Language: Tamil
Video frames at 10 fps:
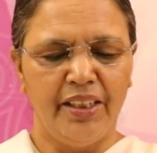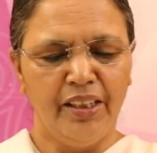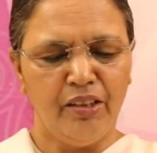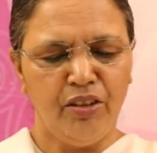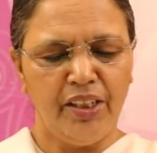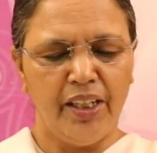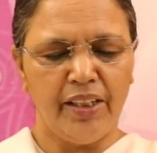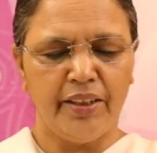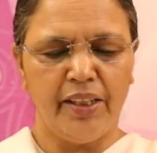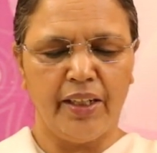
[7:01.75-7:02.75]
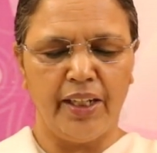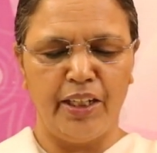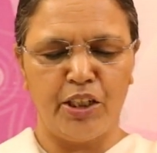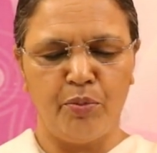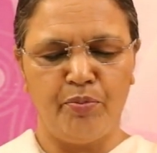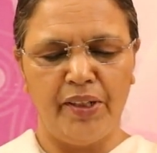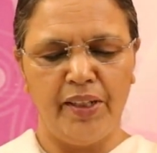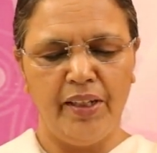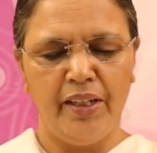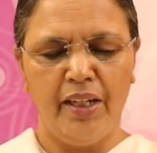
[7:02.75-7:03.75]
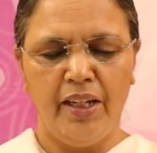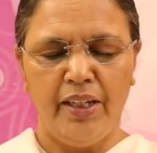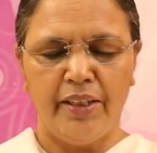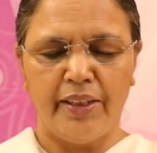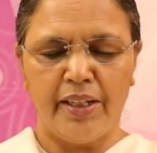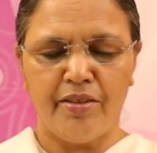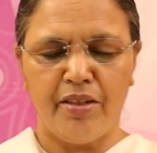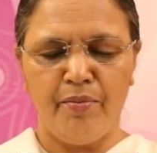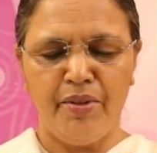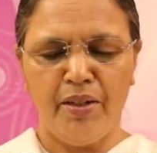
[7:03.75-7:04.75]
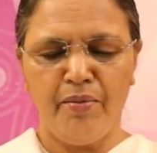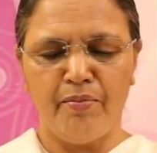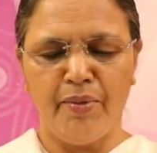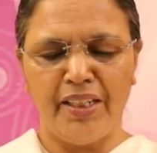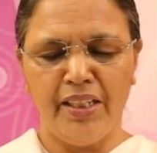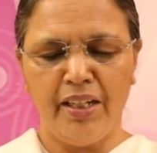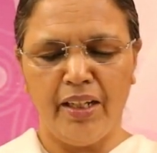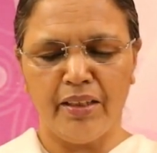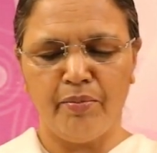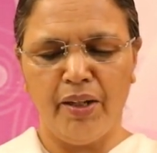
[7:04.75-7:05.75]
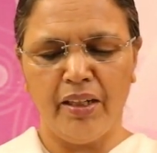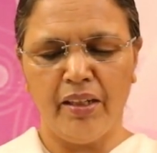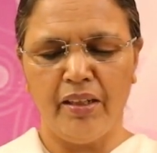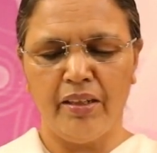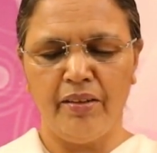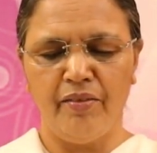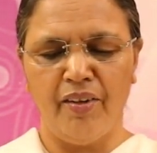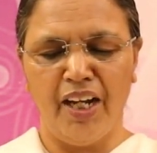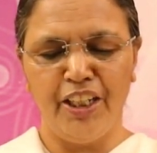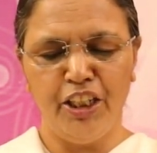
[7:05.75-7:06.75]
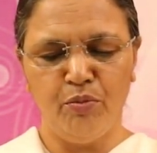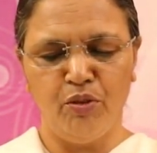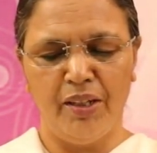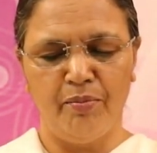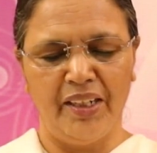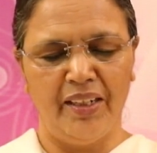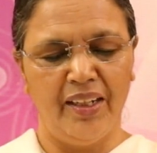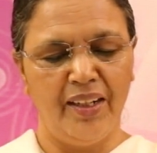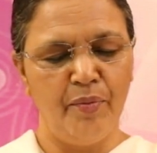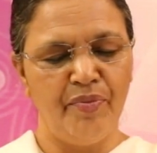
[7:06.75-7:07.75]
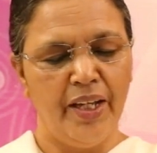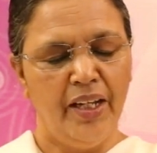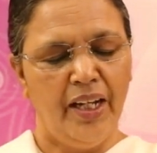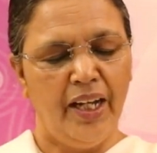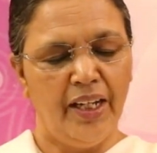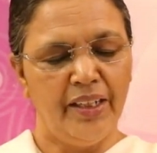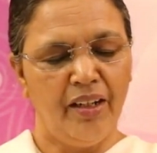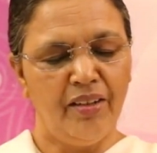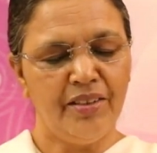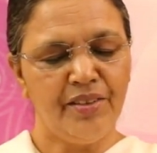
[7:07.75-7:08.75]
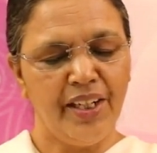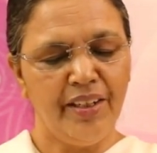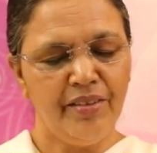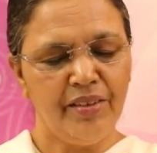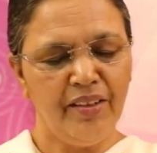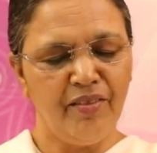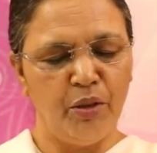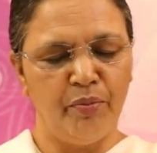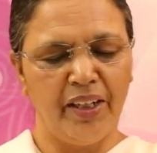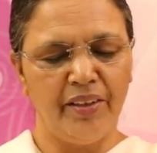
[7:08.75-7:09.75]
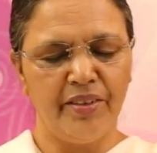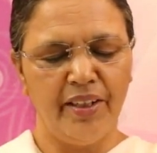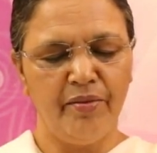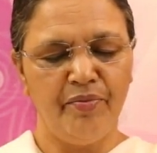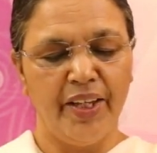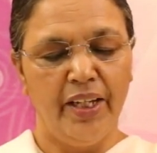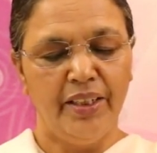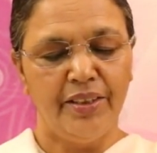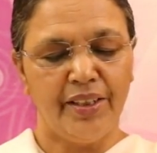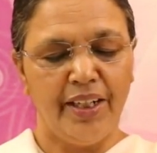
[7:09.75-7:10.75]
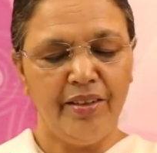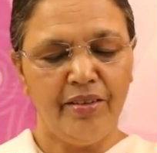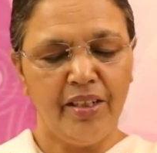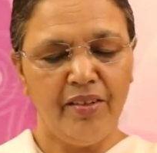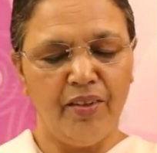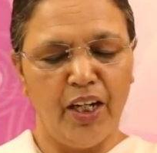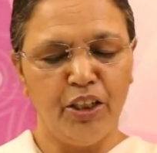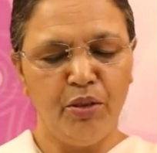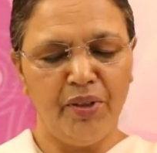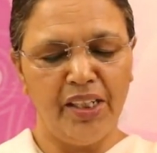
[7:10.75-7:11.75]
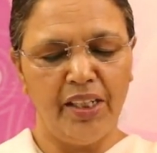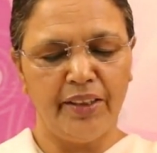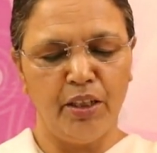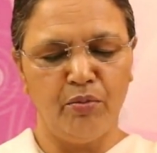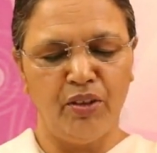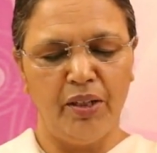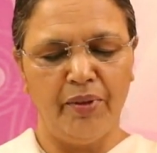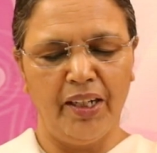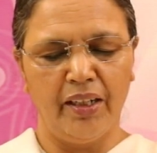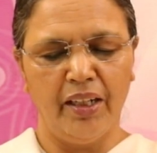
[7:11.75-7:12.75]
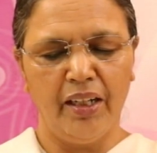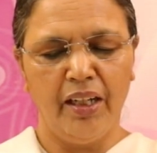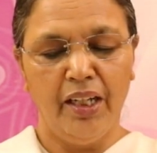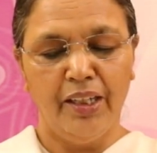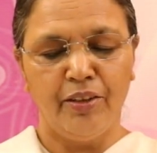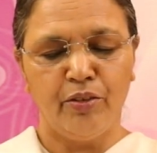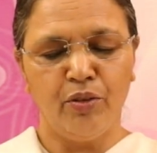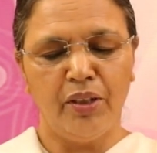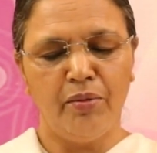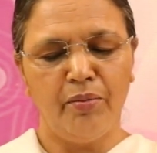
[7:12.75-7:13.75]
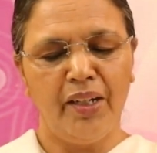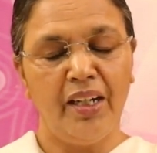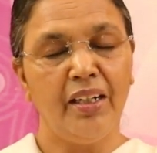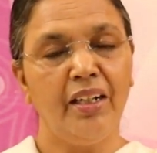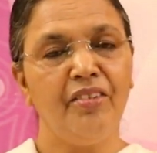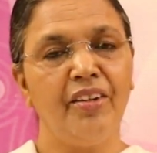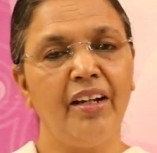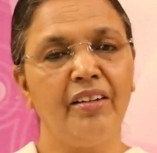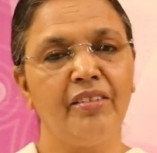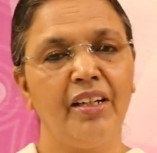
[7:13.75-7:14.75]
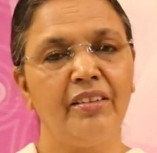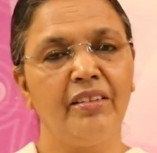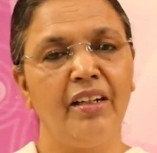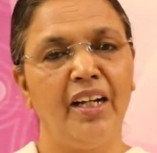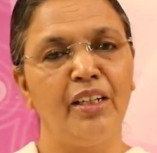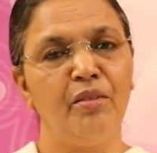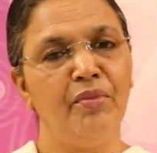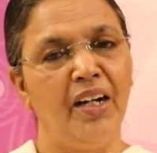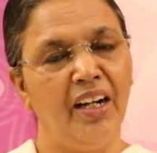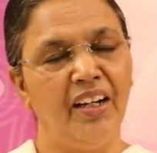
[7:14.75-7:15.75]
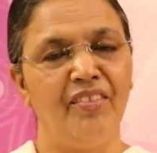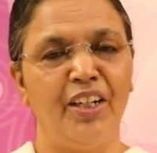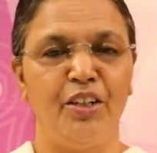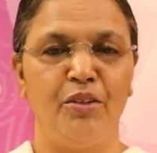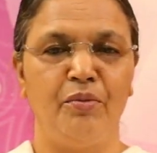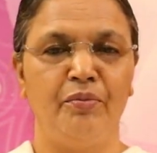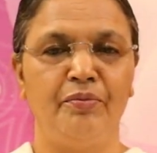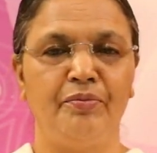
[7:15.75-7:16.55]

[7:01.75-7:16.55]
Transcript: இறுதி நேரத்திற்கு ஏற்றபடி தற்சமயம் மனித ஆத்மாக்களுக்கு வாயின் மூலமல்ல ஆனால் சிரேஷ்ட வைப்ரேஷன் சிரேஷ்ட வாயுமண்டலத்தின் மூலமாக சுலபமாக சாட்சாத்காரம் ஆக வேண்டும்